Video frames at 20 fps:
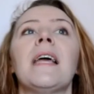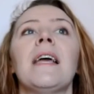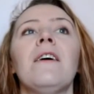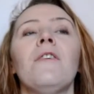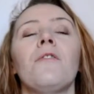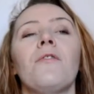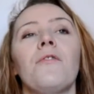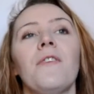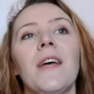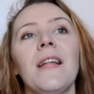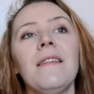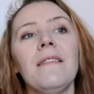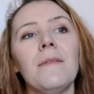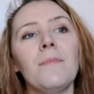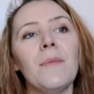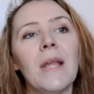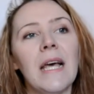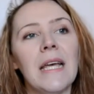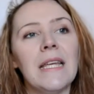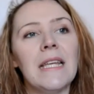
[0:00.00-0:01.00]
Et en fait,
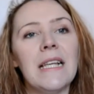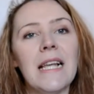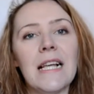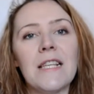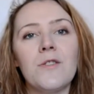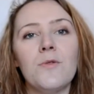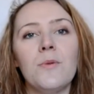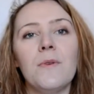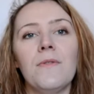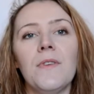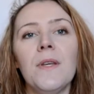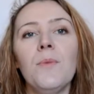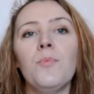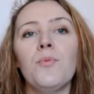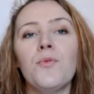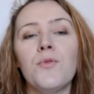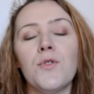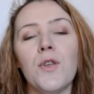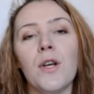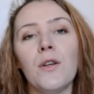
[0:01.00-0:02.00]
il a suivi
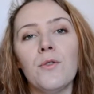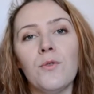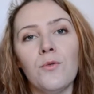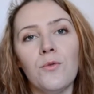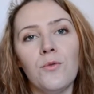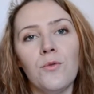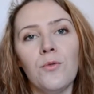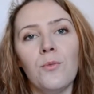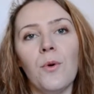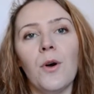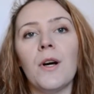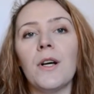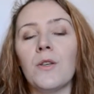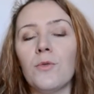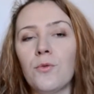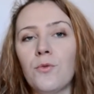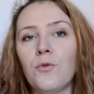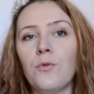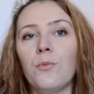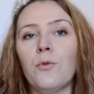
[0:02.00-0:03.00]
plusieurs YouTubeurs et
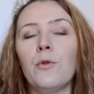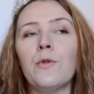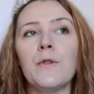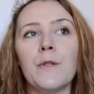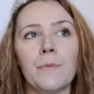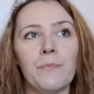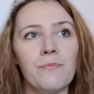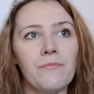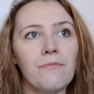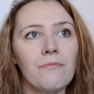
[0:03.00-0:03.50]
YouTubeuses